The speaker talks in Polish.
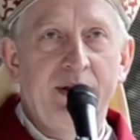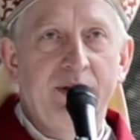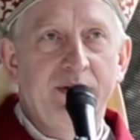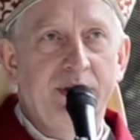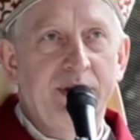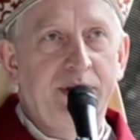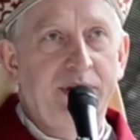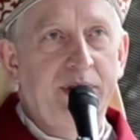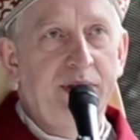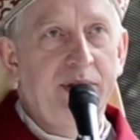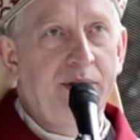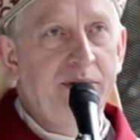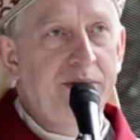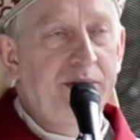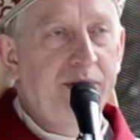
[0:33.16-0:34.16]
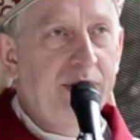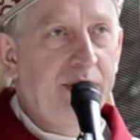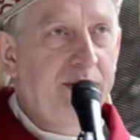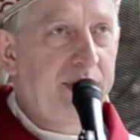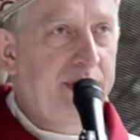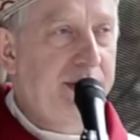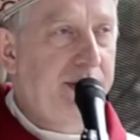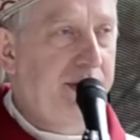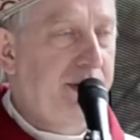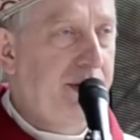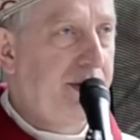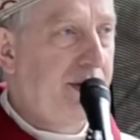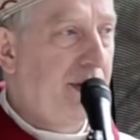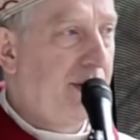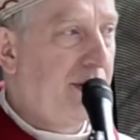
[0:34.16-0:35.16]
wszyscy goście oraz
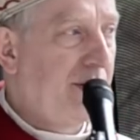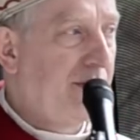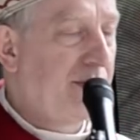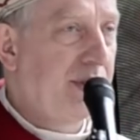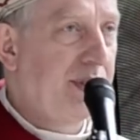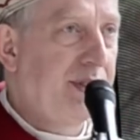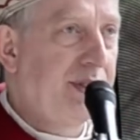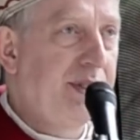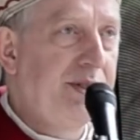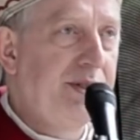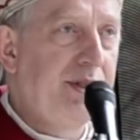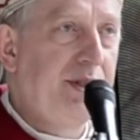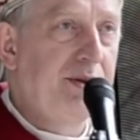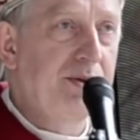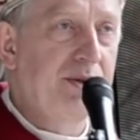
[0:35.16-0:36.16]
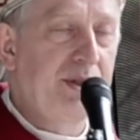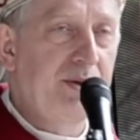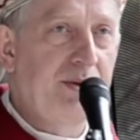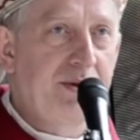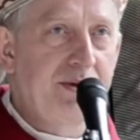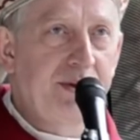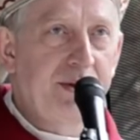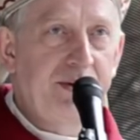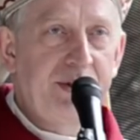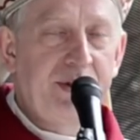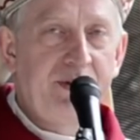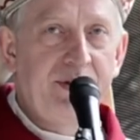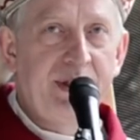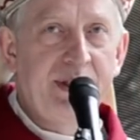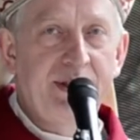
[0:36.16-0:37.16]
wszyscy ci, którzy łączą
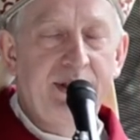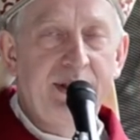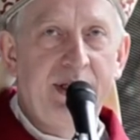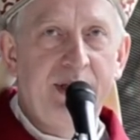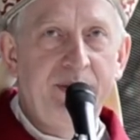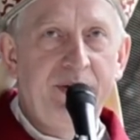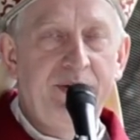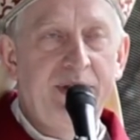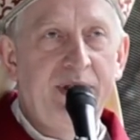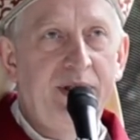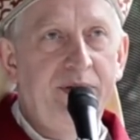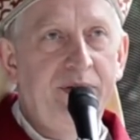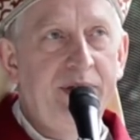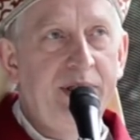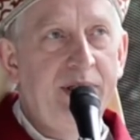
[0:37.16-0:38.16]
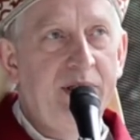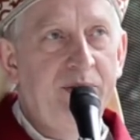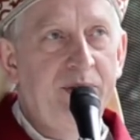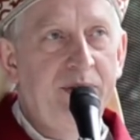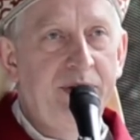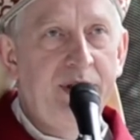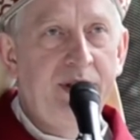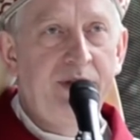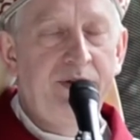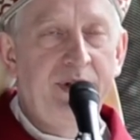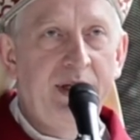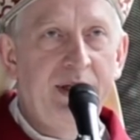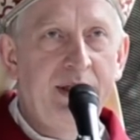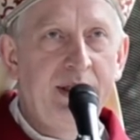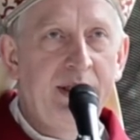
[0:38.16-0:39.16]
się wraz z nami w tej chwili na
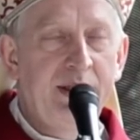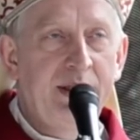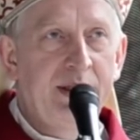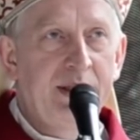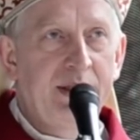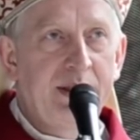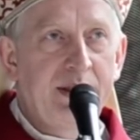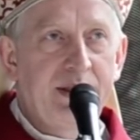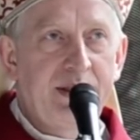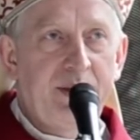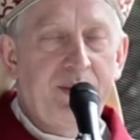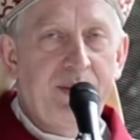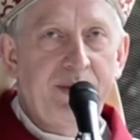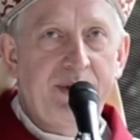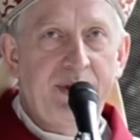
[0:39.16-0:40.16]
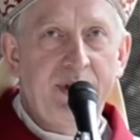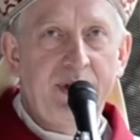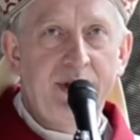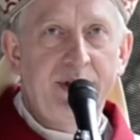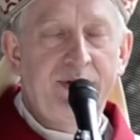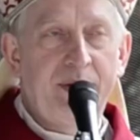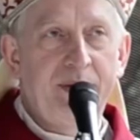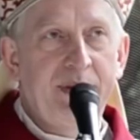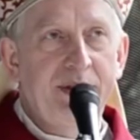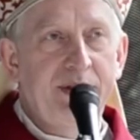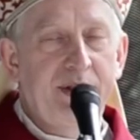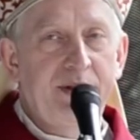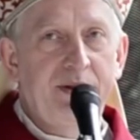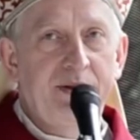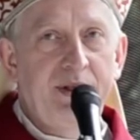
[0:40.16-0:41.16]
modlitwie za pośrednictwem
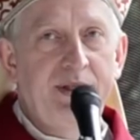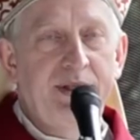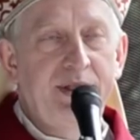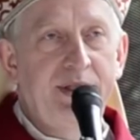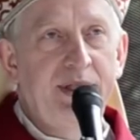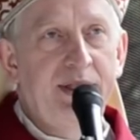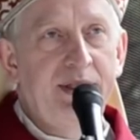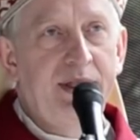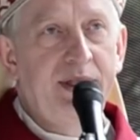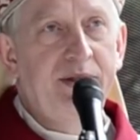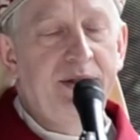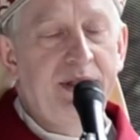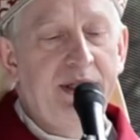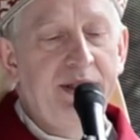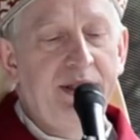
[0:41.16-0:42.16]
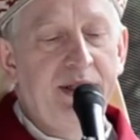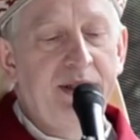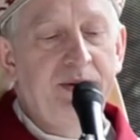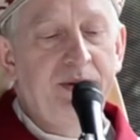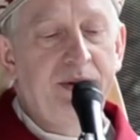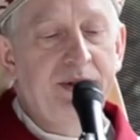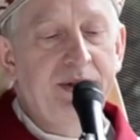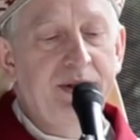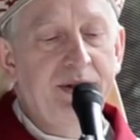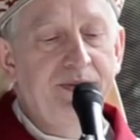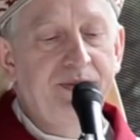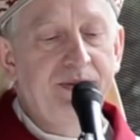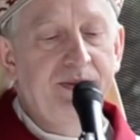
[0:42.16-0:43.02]
naszego diecezjalnego Radia Głos.